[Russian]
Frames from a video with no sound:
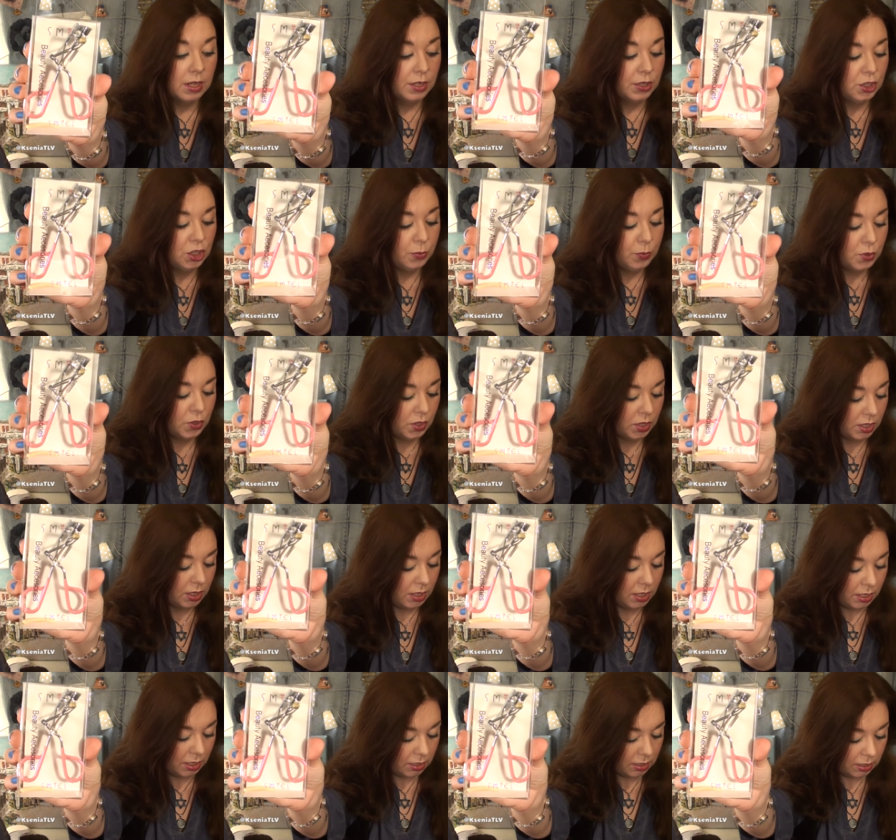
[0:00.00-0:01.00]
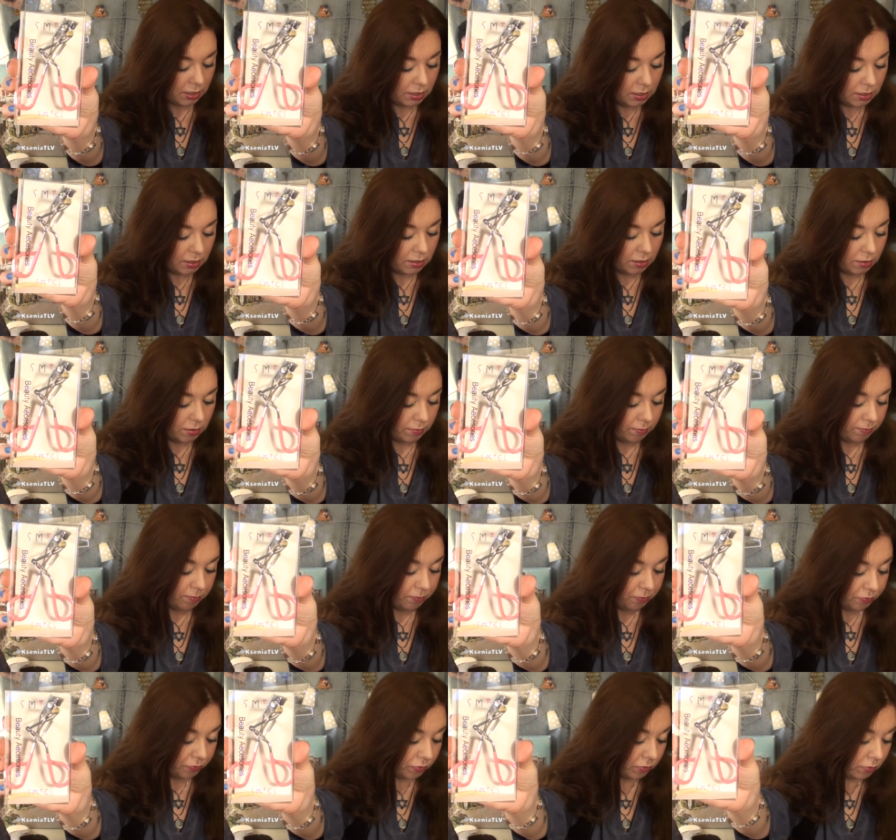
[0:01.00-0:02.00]
Щипчики для ресниц.
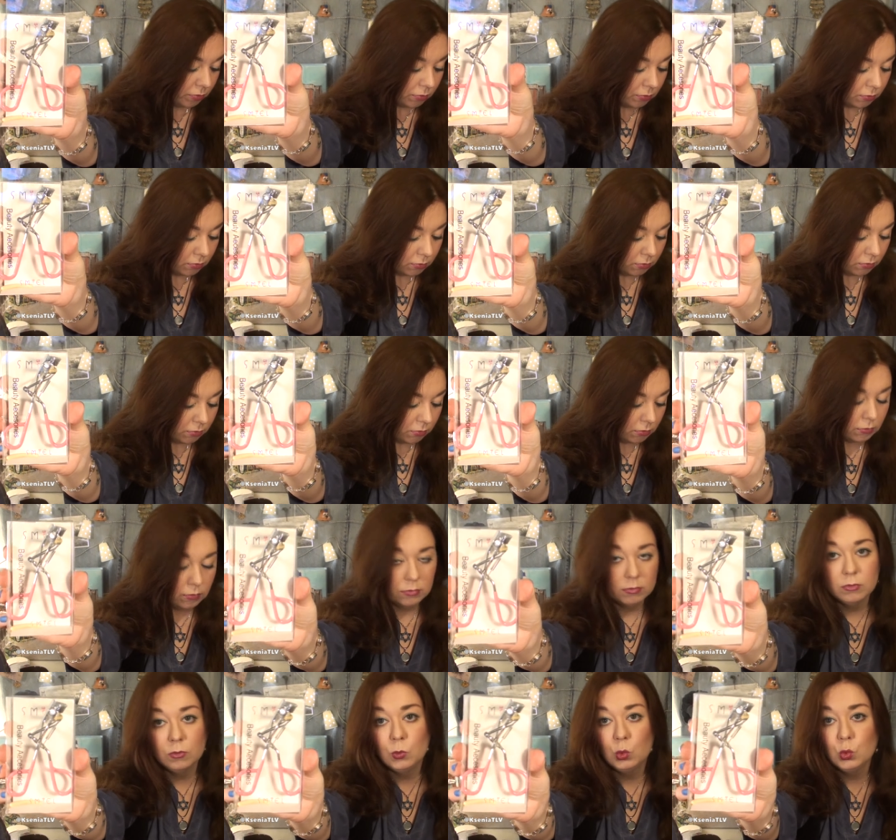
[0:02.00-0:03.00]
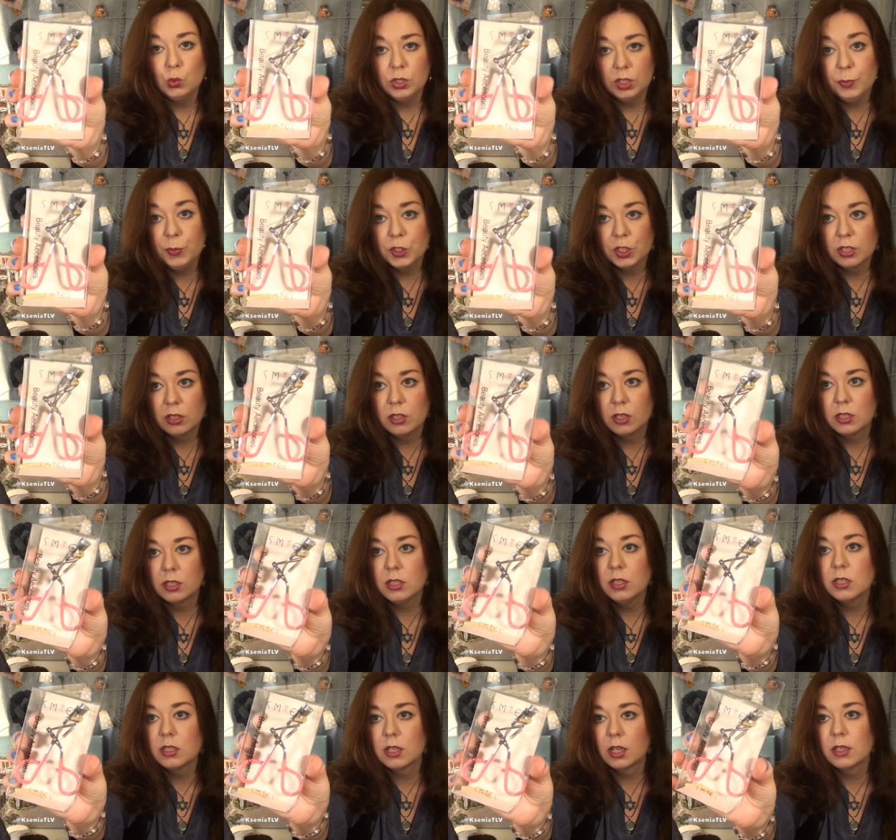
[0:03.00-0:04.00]
Ну, щитчики для
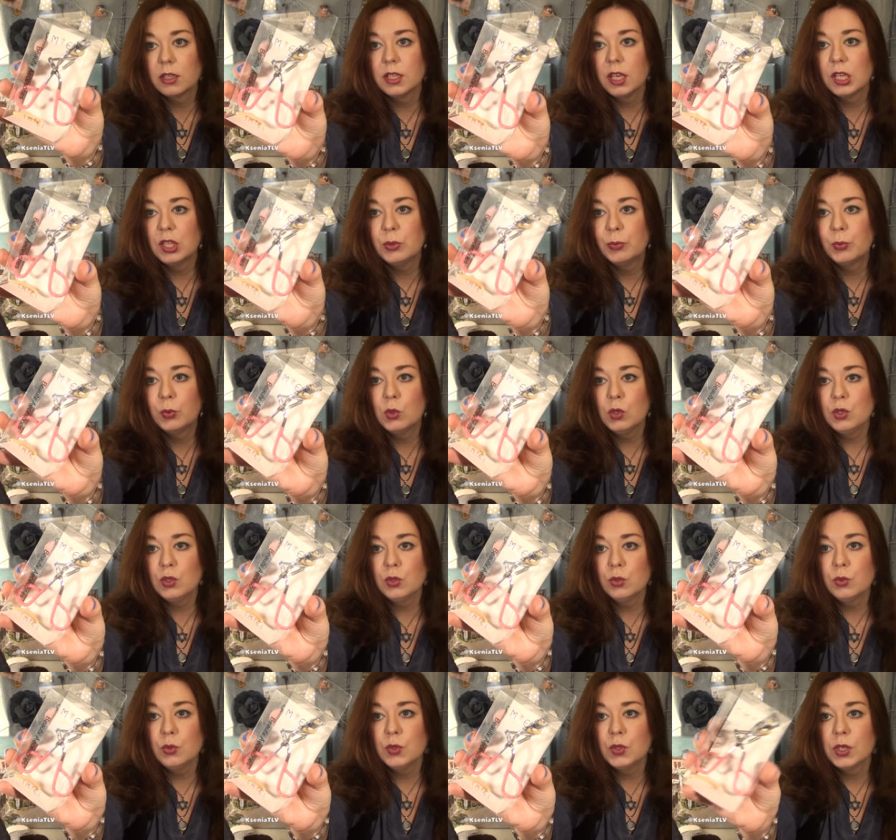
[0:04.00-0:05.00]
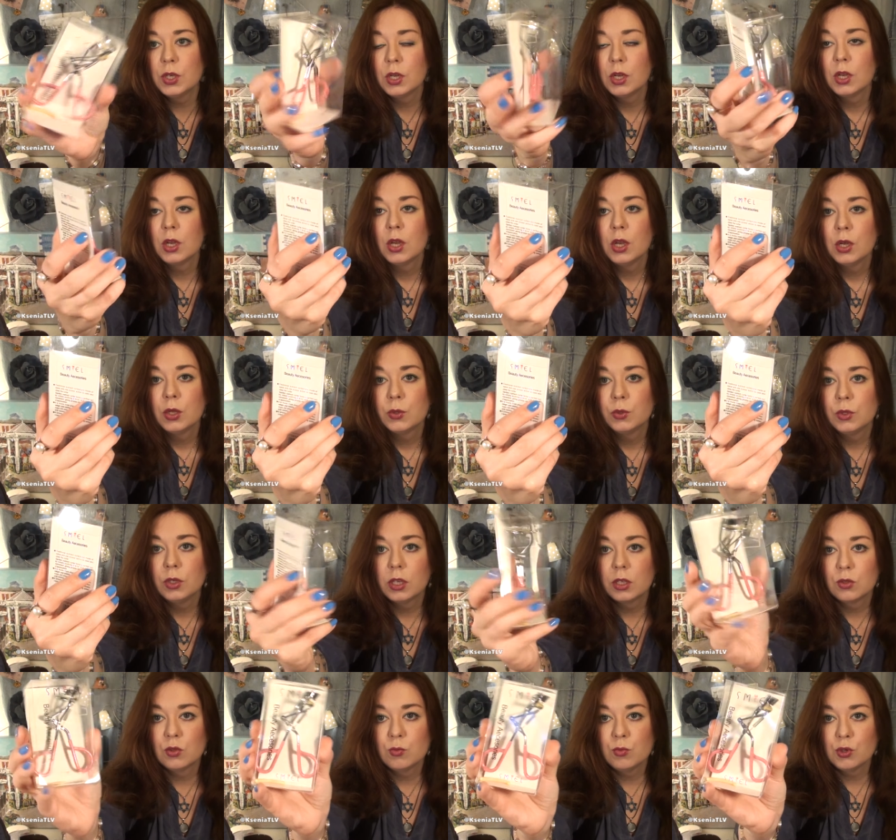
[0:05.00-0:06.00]
ресниц, ладно, я не пользуюсь.
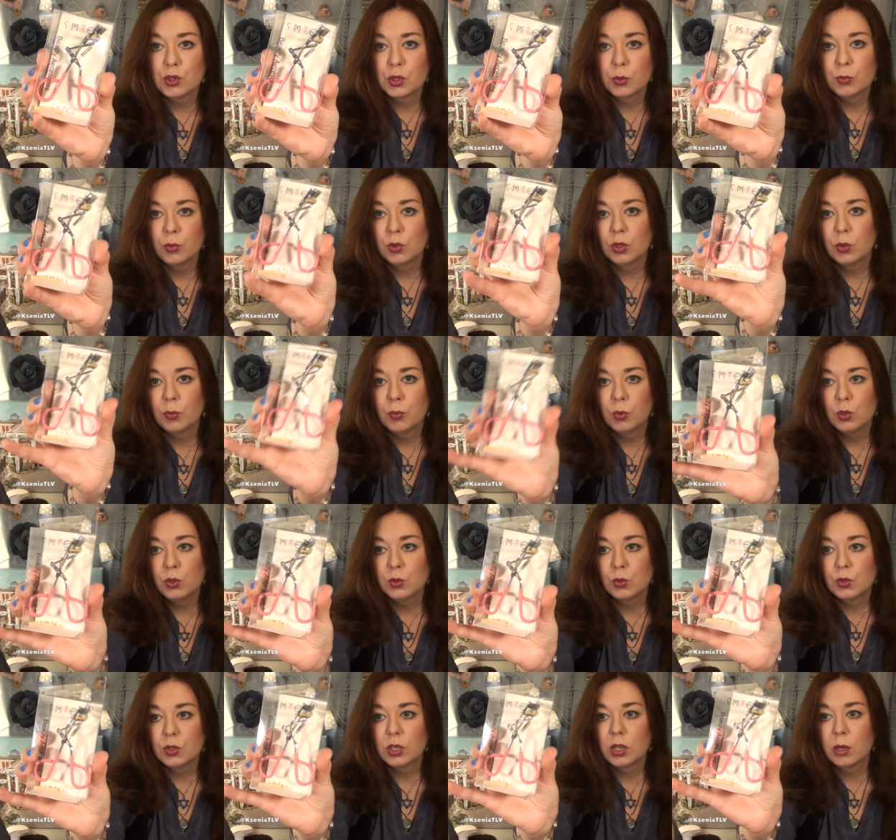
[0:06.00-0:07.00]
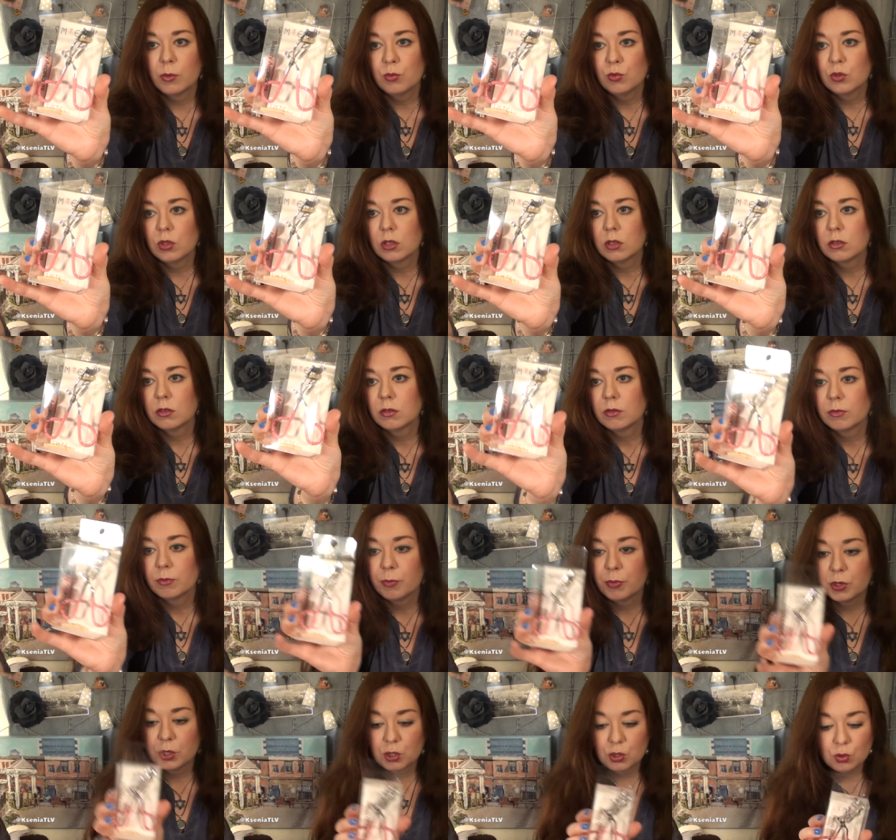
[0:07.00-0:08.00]
Я думаю, что многие пользуются, кому-то
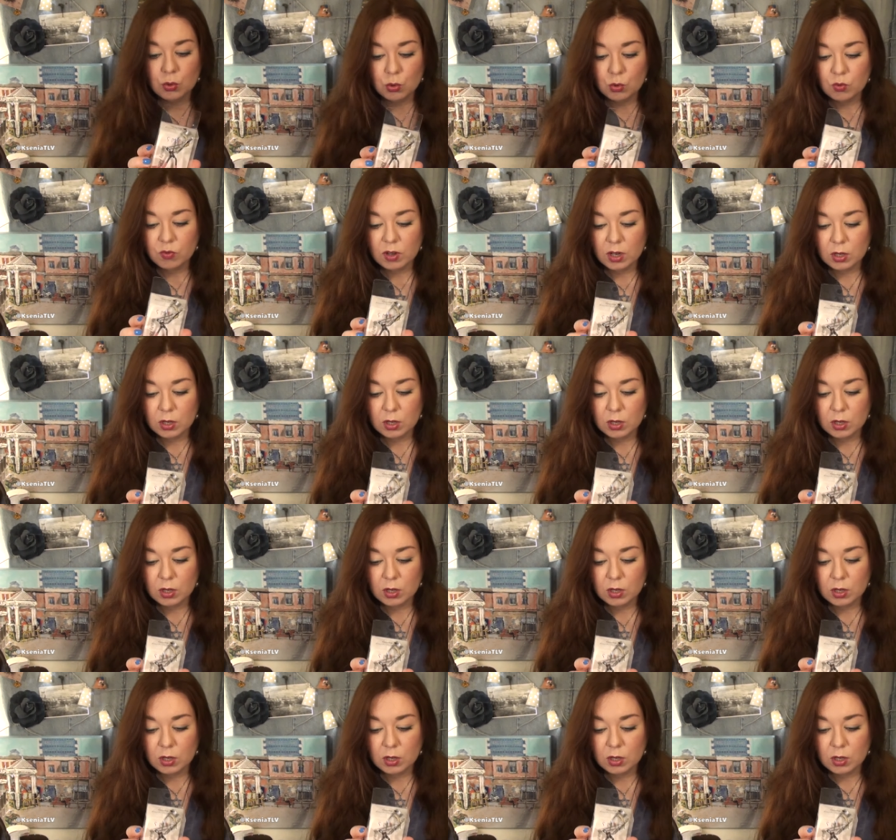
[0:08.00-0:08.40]
пристрою в